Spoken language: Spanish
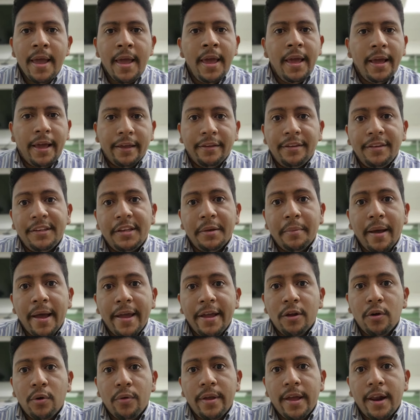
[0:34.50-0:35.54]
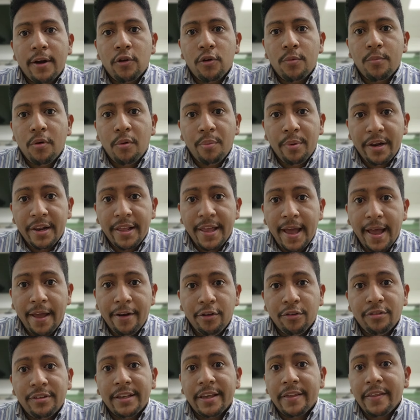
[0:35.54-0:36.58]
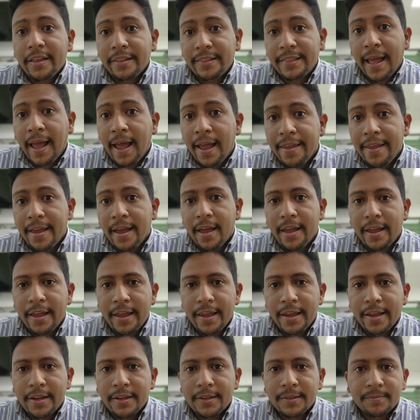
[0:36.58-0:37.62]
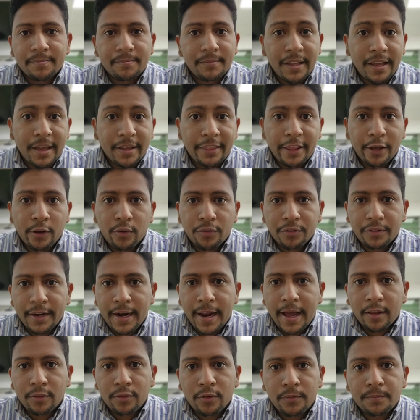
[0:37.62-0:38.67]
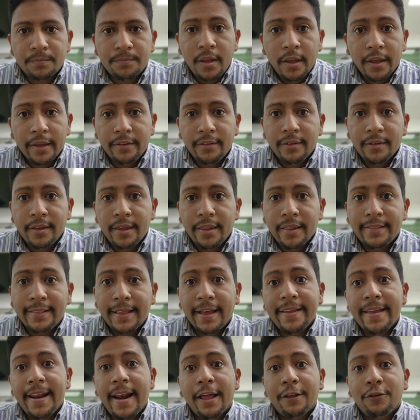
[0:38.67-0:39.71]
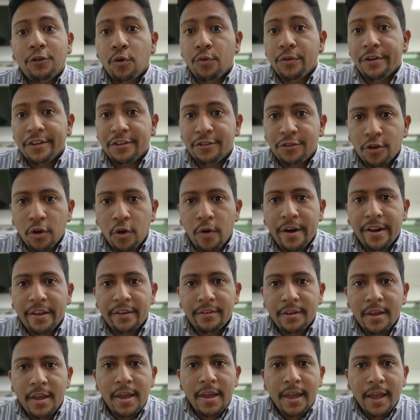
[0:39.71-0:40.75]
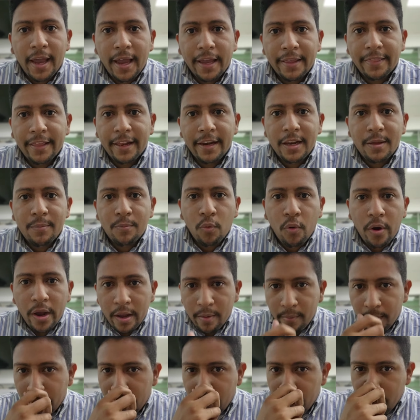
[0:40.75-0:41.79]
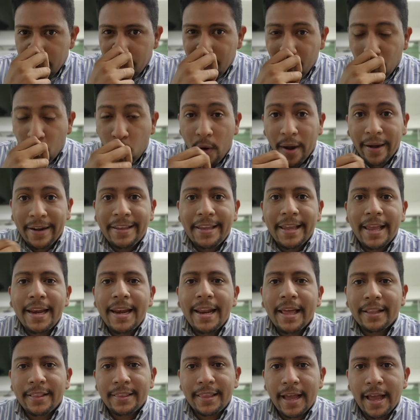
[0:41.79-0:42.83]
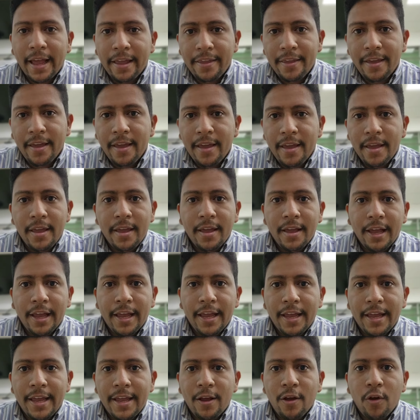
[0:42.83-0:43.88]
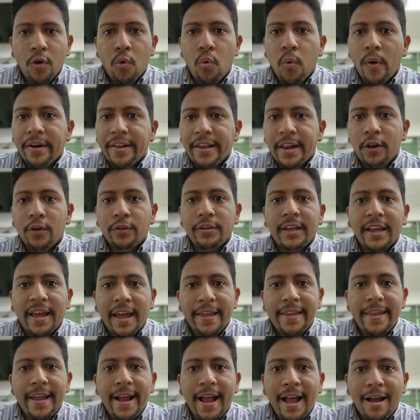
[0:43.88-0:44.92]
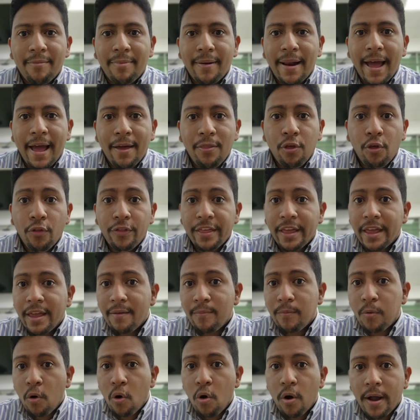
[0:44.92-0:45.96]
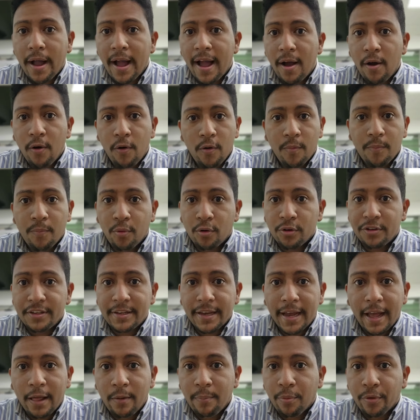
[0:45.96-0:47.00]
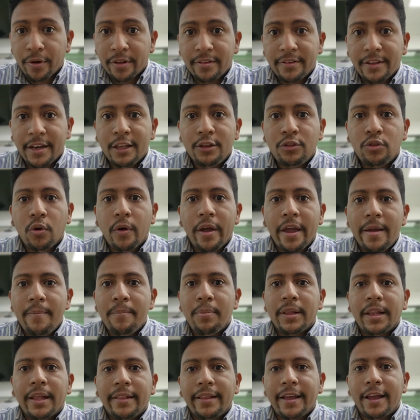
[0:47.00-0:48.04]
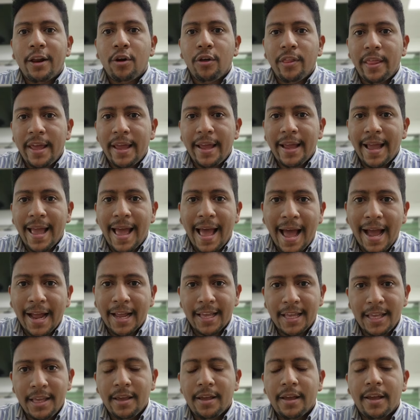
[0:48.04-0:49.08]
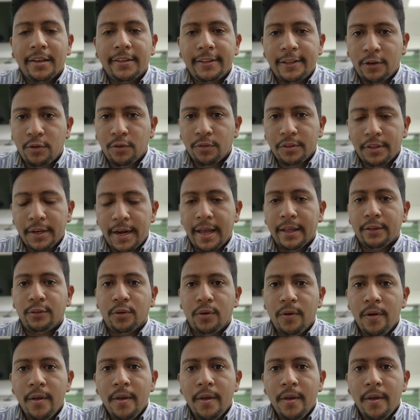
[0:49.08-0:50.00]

que si se va a incluir algún mobiliario se detalla en, este contrato, que se detalle las condiciones eh, del inmueble, cualquier detalle eh, cualquier cosa que hayan hablado de boca o por por escrito, es importante que lo dejen aquí en este contrato